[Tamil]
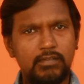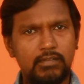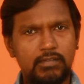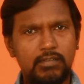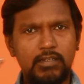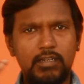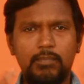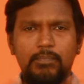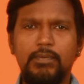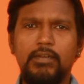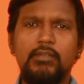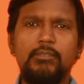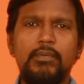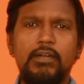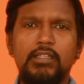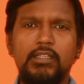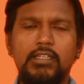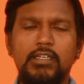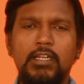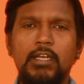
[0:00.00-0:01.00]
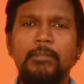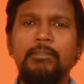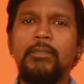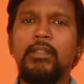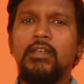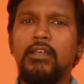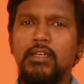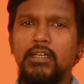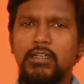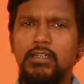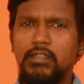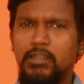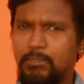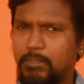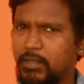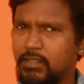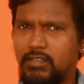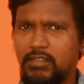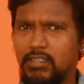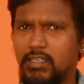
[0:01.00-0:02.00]
சில பேர் பார்த்திங்கன்னா
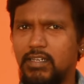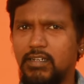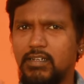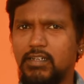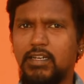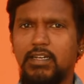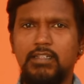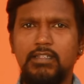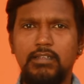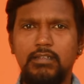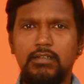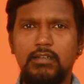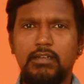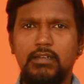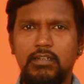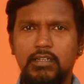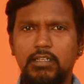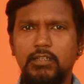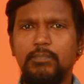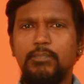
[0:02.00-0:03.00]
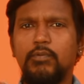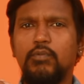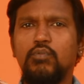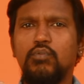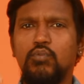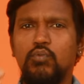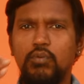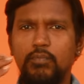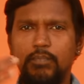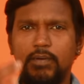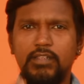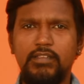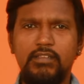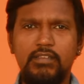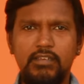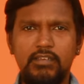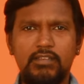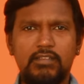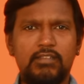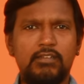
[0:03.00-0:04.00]
பசியே இருக்காது ஆனால் இப்போ ஒரு ஒரு
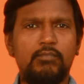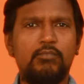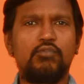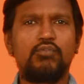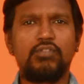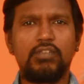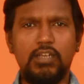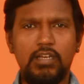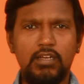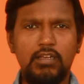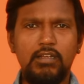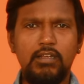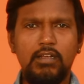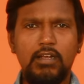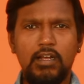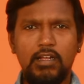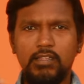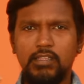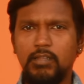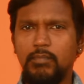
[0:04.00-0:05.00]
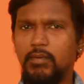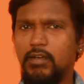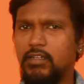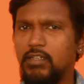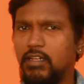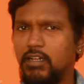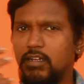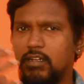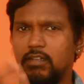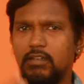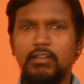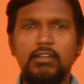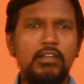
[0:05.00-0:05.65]
பஜ்ஜி சமோசா அந்த மாதிரியான